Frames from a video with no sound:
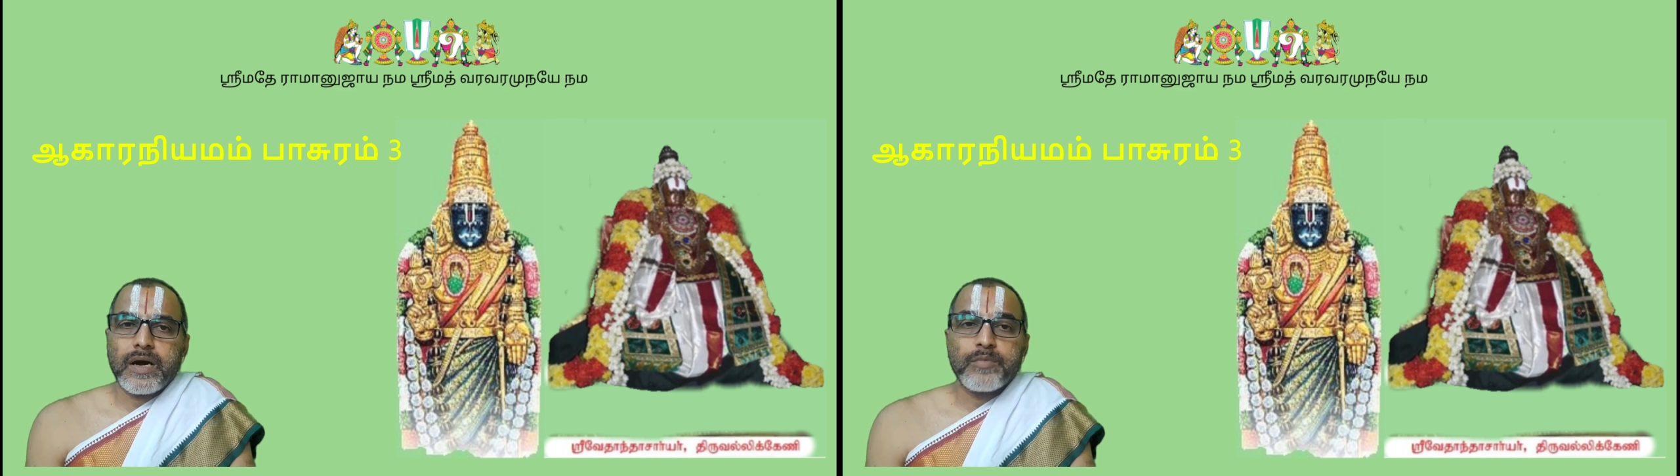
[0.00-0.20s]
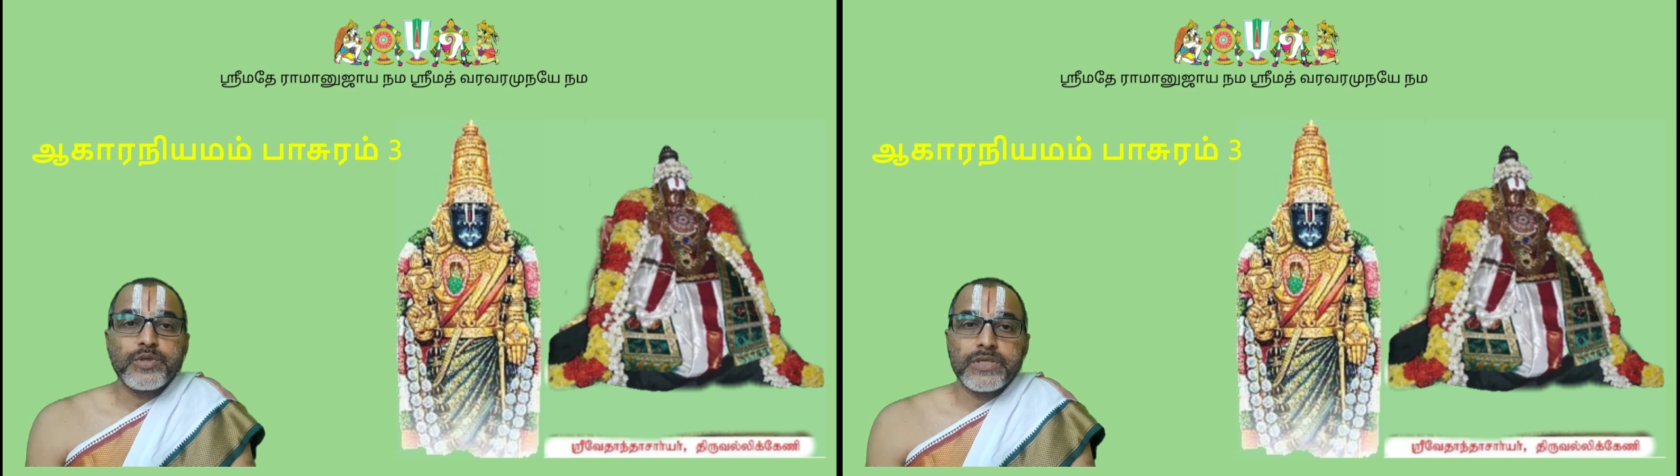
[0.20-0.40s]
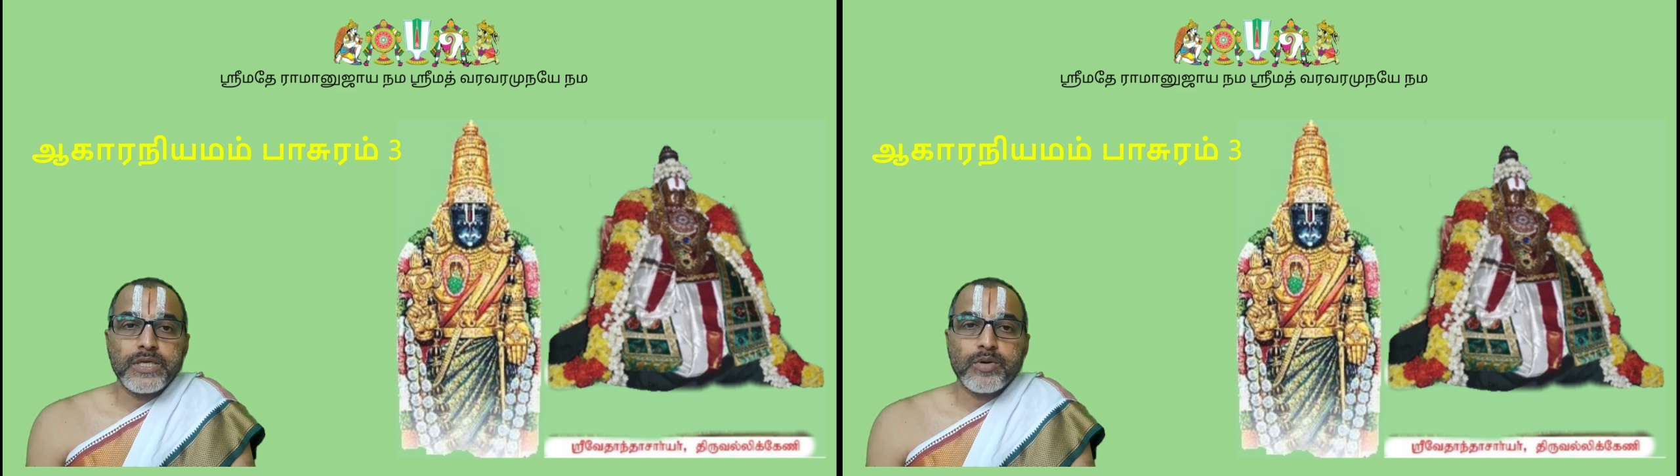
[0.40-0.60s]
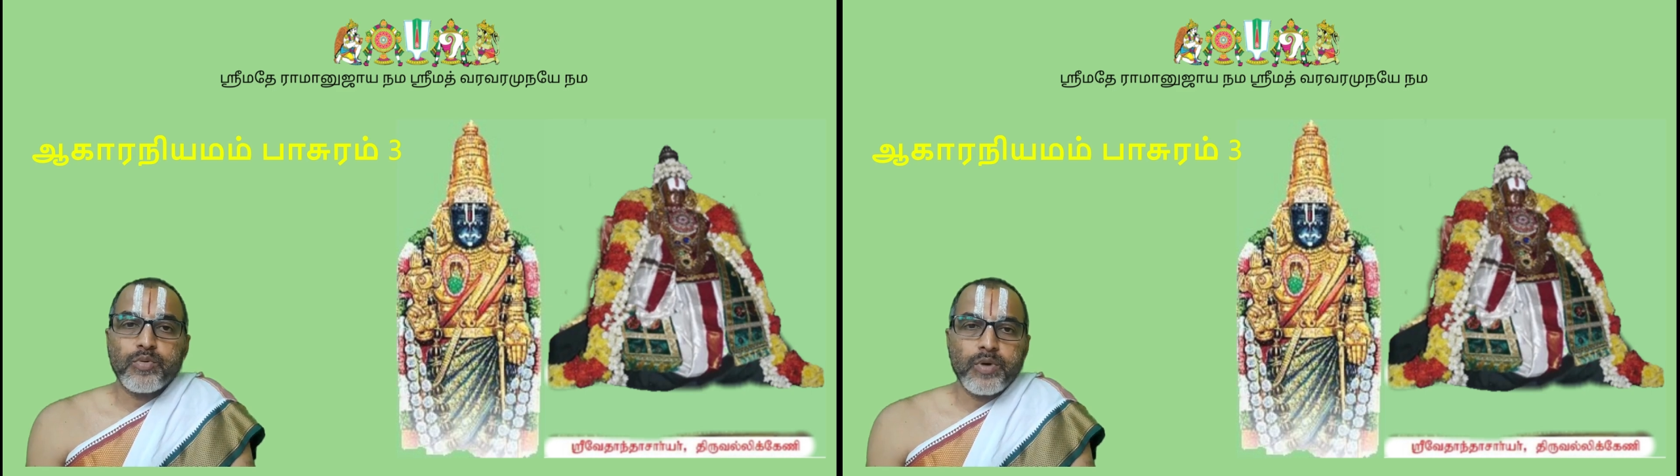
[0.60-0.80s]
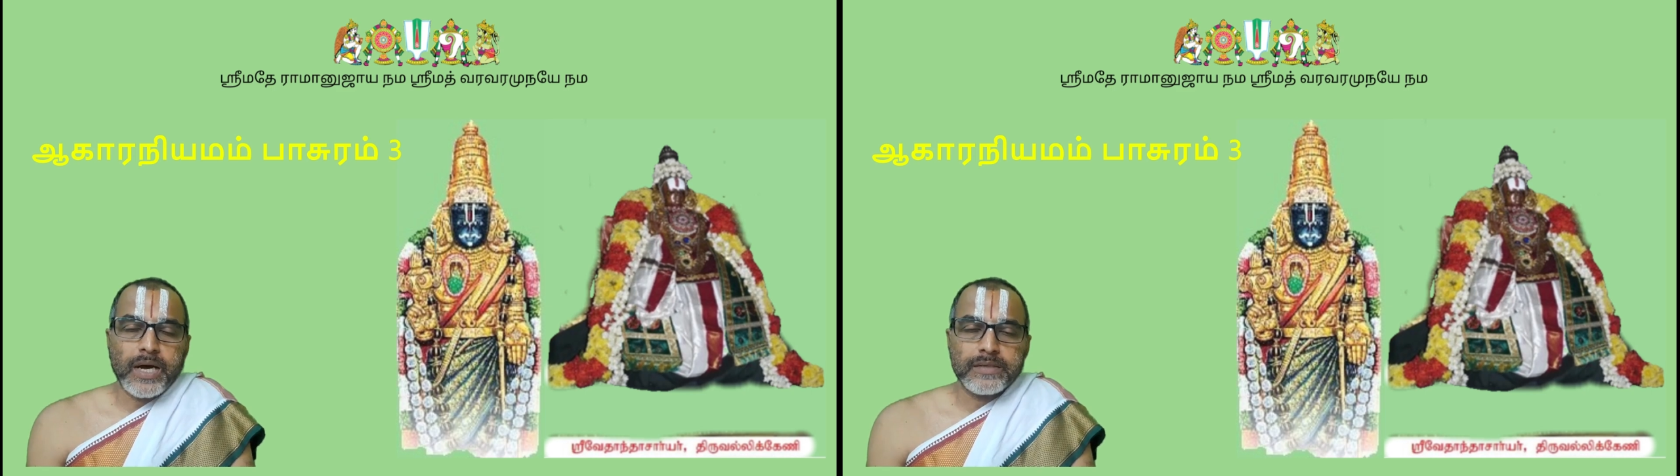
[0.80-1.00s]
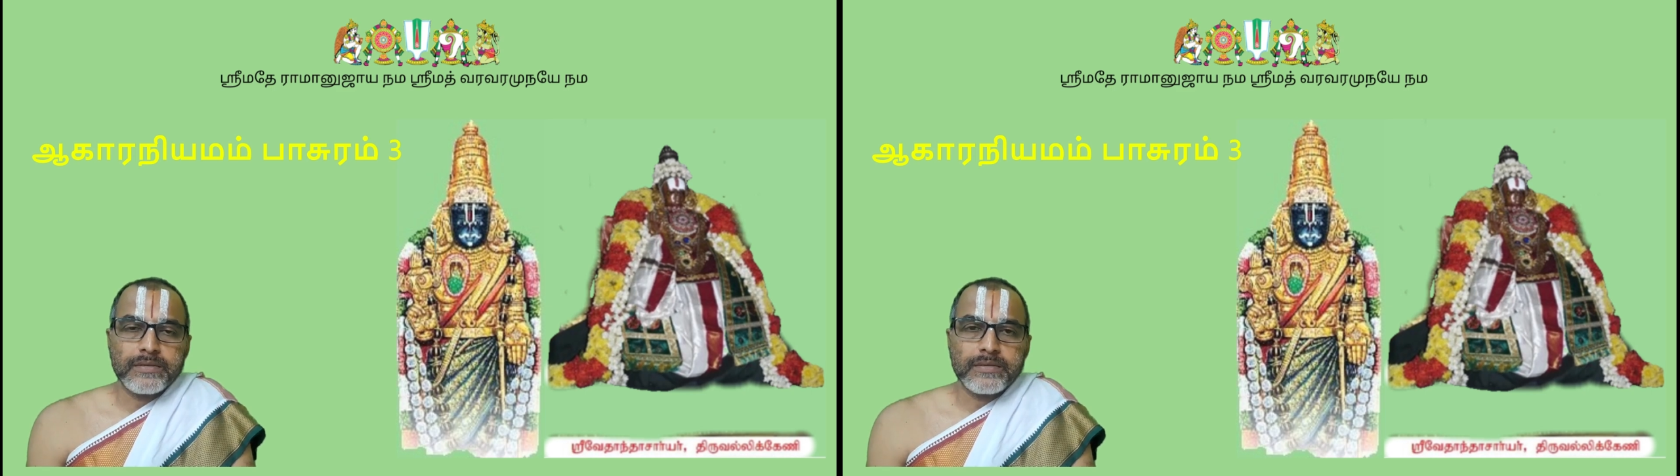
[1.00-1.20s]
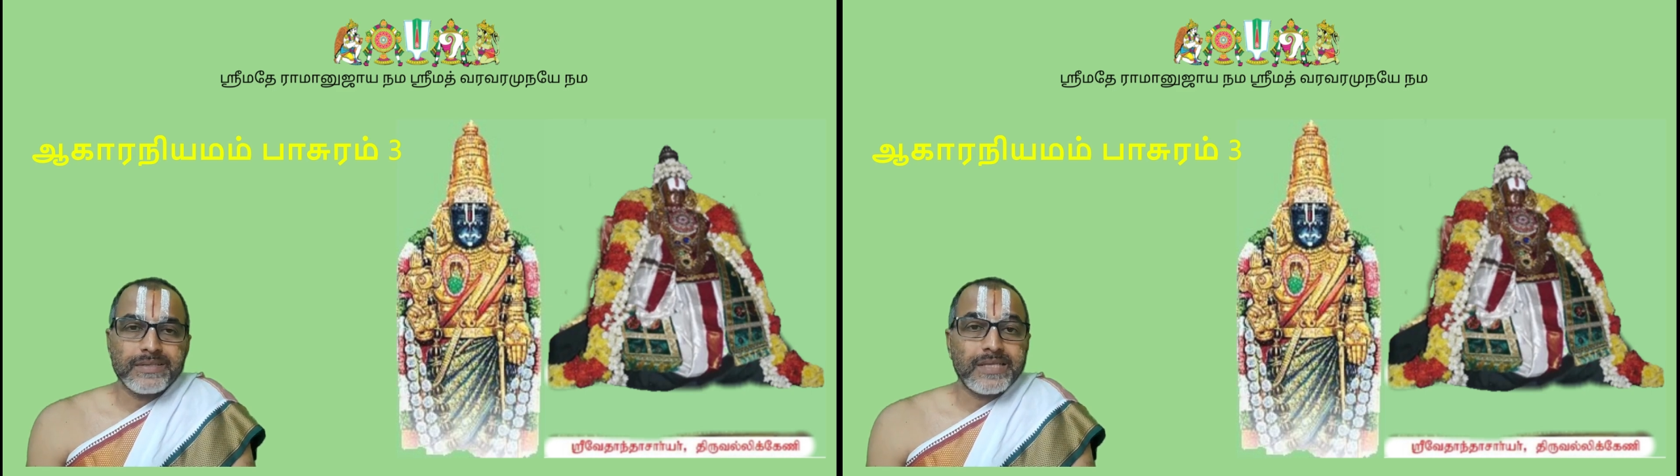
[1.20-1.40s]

அமுது செய்யக்கூடாது